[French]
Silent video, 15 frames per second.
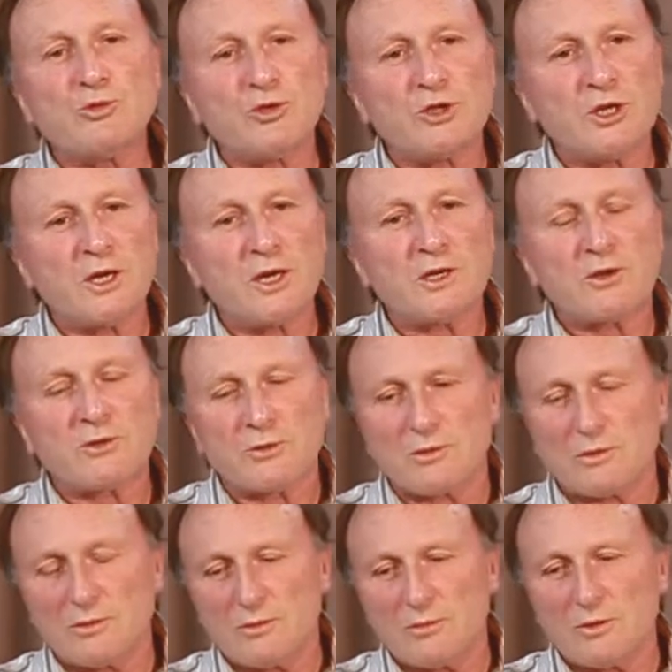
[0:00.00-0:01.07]
du GIEC,
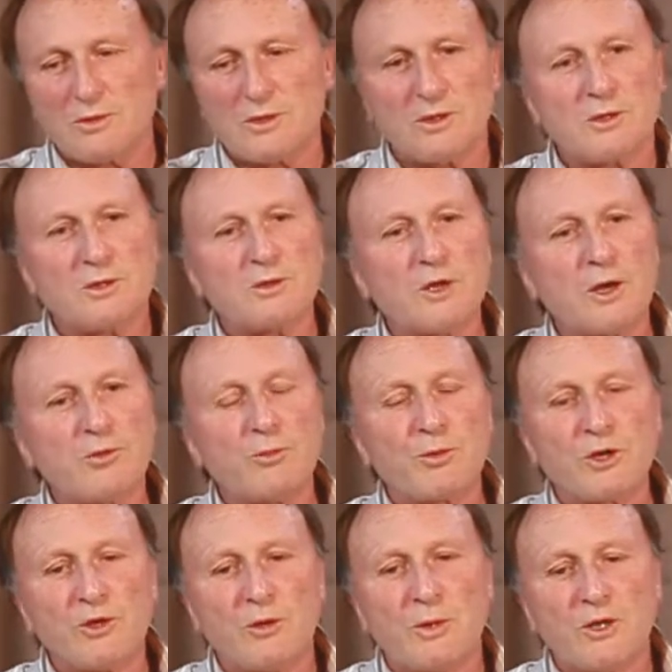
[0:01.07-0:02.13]
bah, qui a eu le
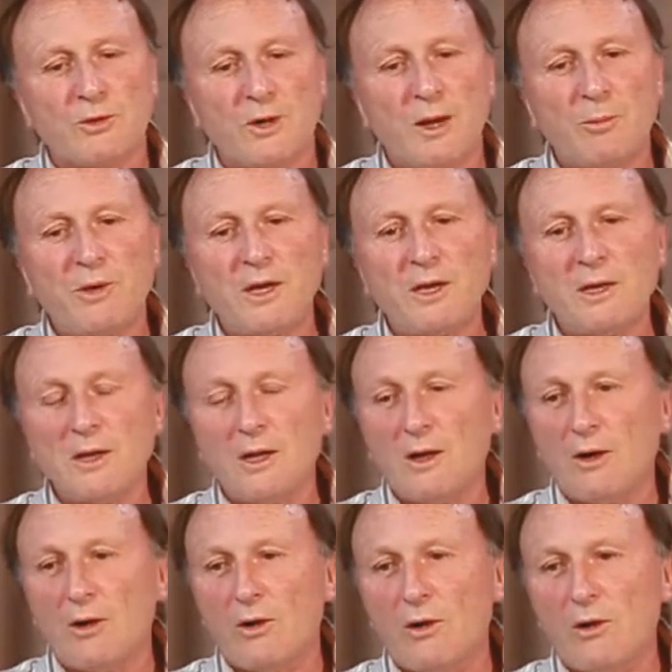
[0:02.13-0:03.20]
prix Nobel de la paix,
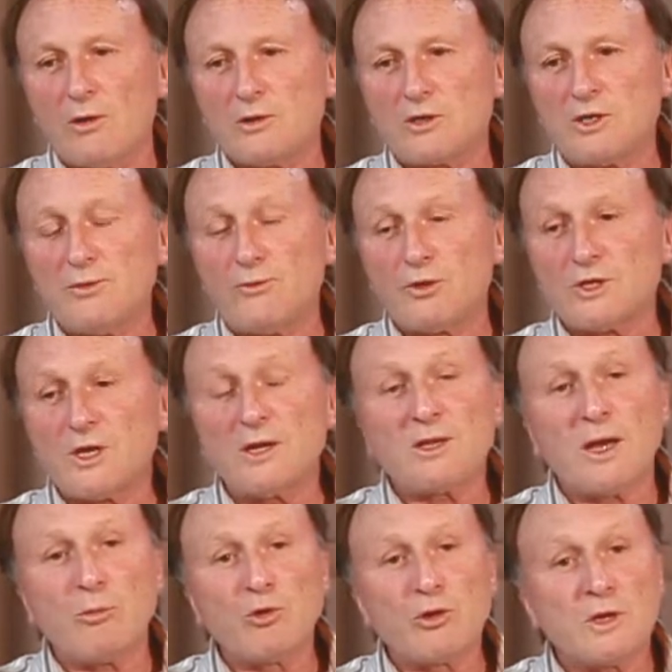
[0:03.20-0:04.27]
qui faisait un
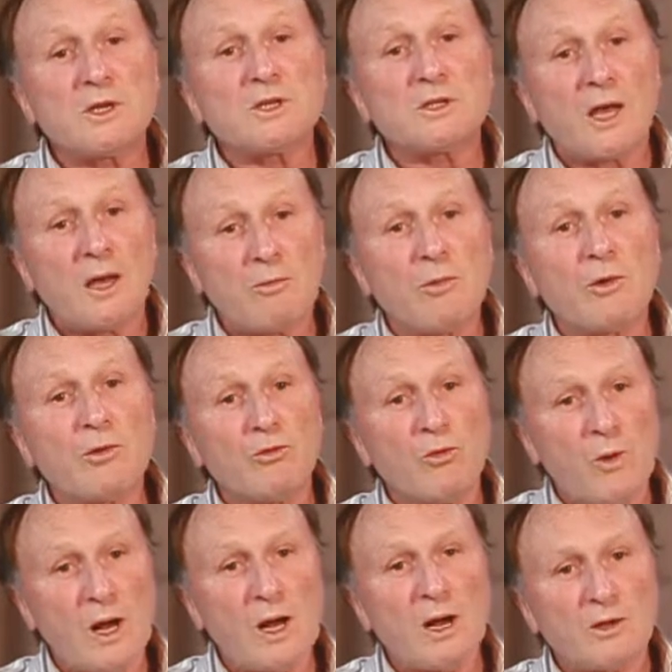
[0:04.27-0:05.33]
tableau extrêmement
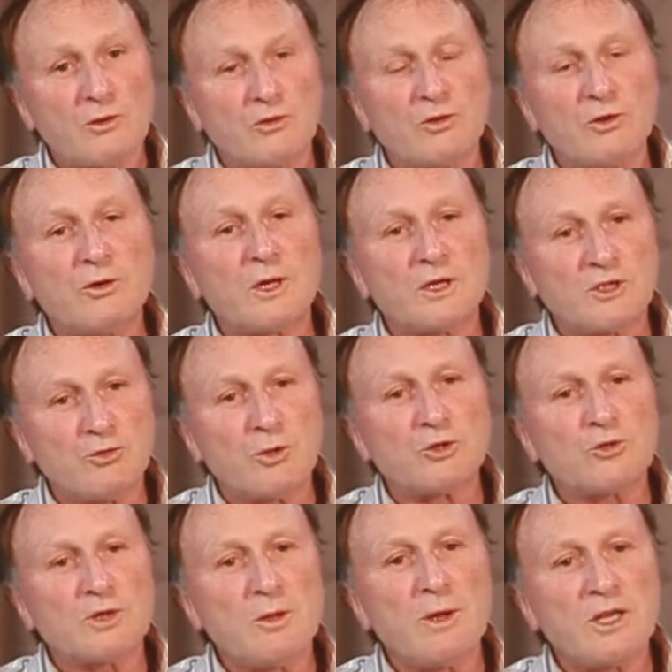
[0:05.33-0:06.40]
noir de la
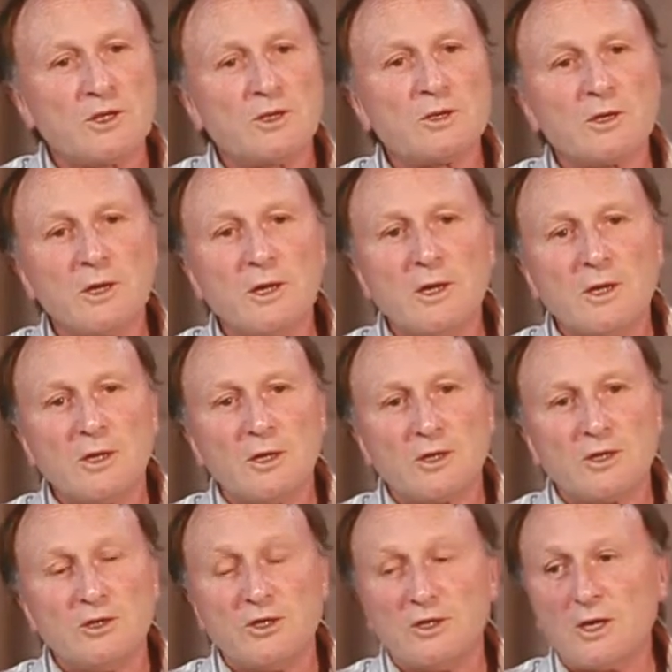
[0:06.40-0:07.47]
situation climatique et
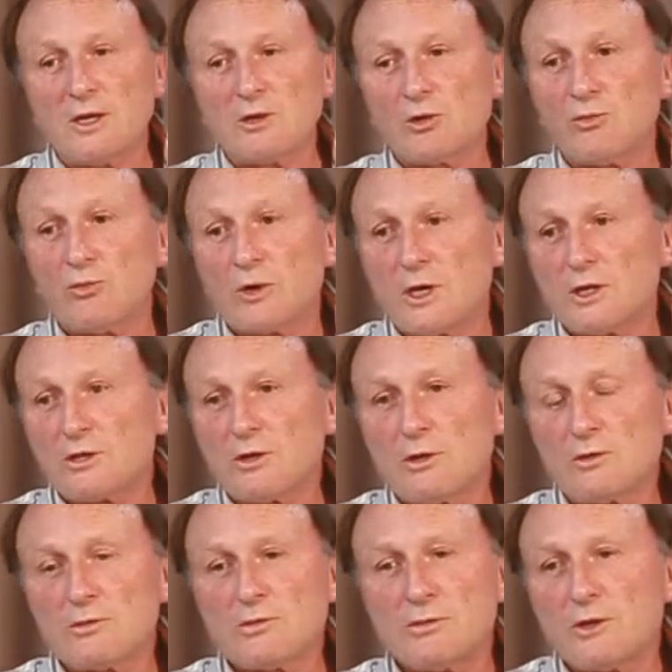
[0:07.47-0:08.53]
qui disait que pour
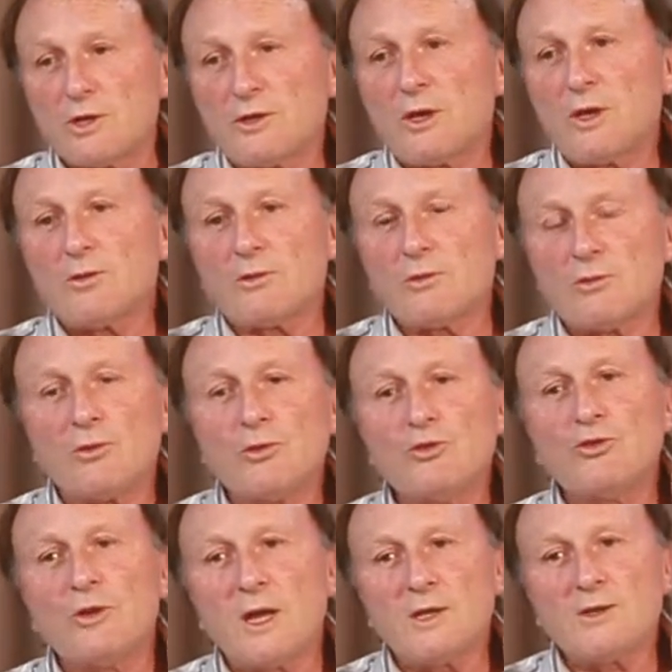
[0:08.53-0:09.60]
l'instant, on était
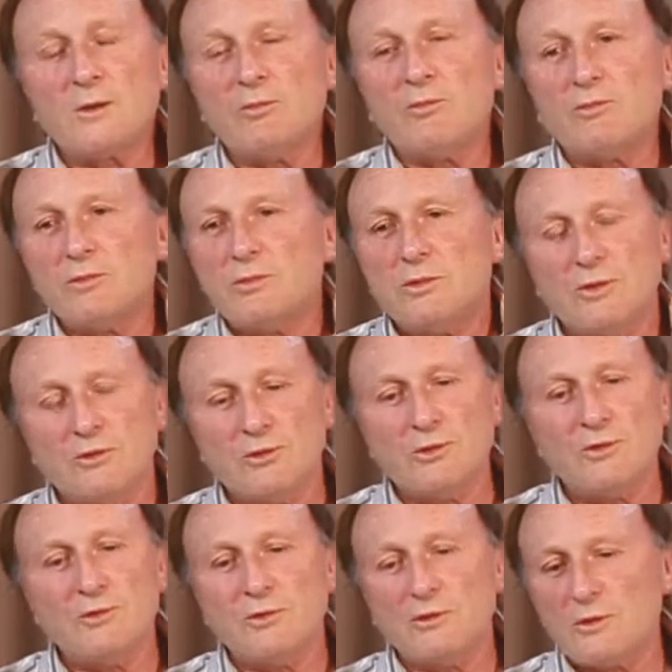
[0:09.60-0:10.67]
au-delà des,
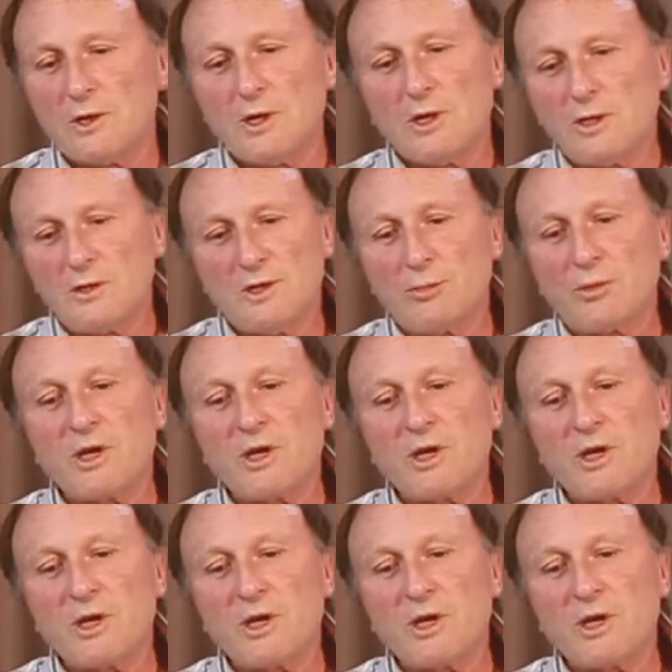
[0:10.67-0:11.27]
des,